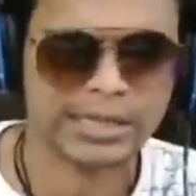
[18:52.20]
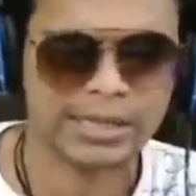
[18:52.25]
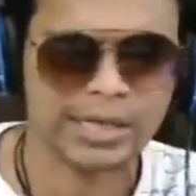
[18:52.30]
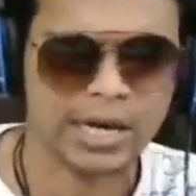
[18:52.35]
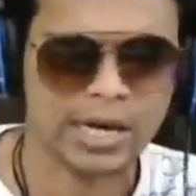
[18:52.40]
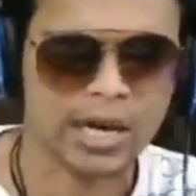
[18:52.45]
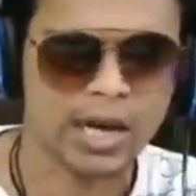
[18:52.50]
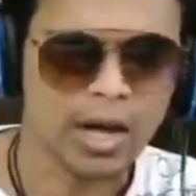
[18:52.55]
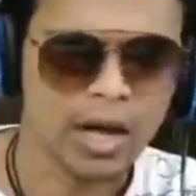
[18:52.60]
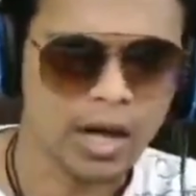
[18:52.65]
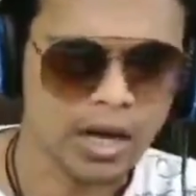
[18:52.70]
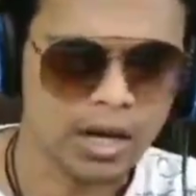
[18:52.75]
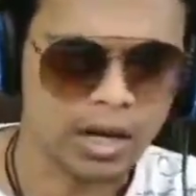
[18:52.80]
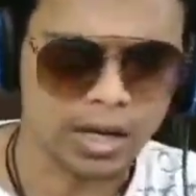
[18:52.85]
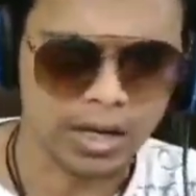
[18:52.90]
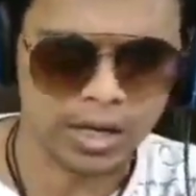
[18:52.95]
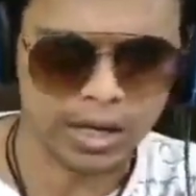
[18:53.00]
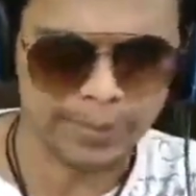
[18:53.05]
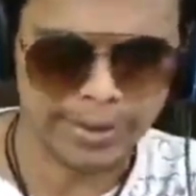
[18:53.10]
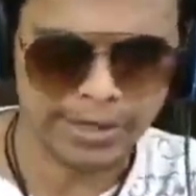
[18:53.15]
అక్కడ
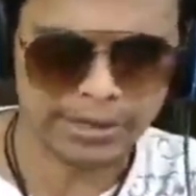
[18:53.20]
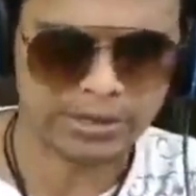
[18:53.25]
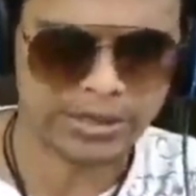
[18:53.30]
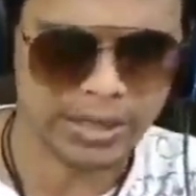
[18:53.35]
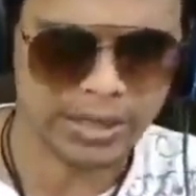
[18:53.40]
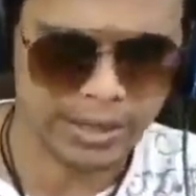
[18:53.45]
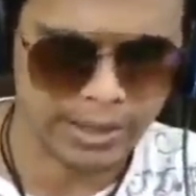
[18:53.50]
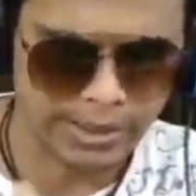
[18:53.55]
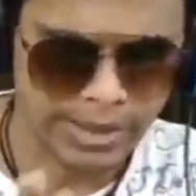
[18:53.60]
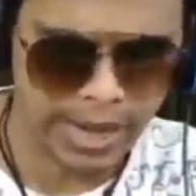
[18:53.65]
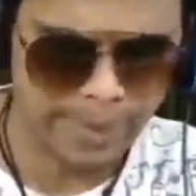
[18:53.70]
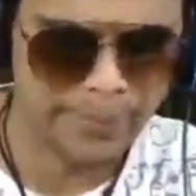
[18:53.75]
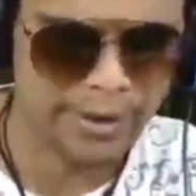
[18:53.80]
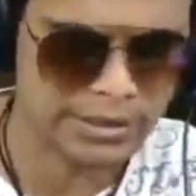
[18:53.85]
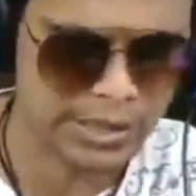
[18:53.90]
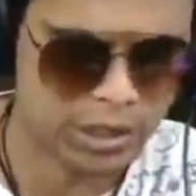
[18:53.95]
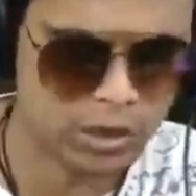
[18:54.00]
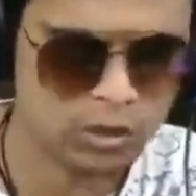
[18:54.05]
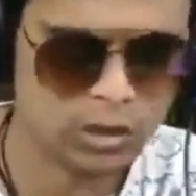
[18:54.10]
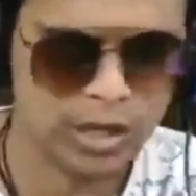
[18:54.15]
రమేష్కి
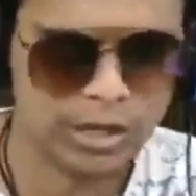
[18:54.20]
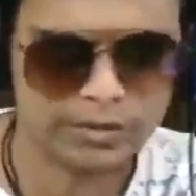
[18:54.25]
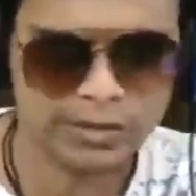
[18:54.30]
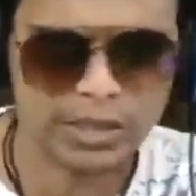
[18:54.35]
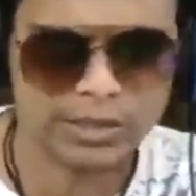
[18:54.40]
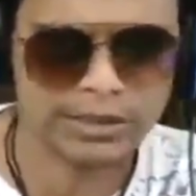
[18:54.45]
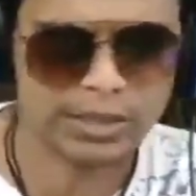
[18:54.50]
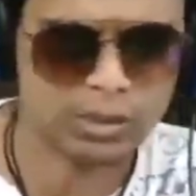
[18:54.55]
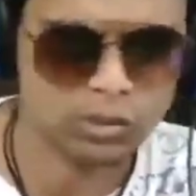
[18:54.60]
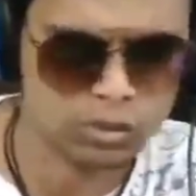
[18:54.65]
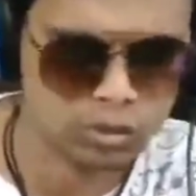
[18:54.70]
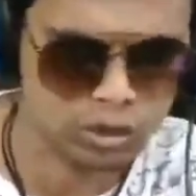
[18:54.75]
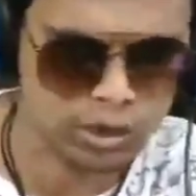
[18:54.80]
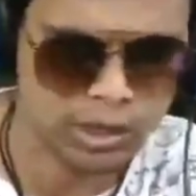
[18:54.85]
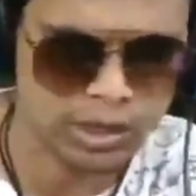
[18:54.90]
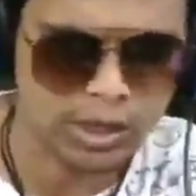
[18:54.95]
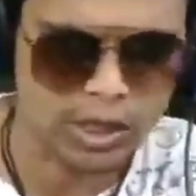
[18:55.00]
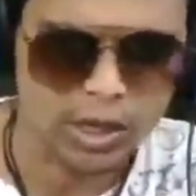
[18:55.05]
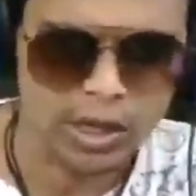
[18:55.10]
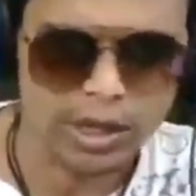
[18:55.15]
డ్యామేజ్ ఎక్కువ ఇవ్వడం
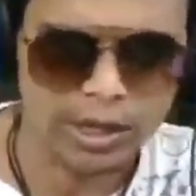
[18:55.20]
జరుగుతుంది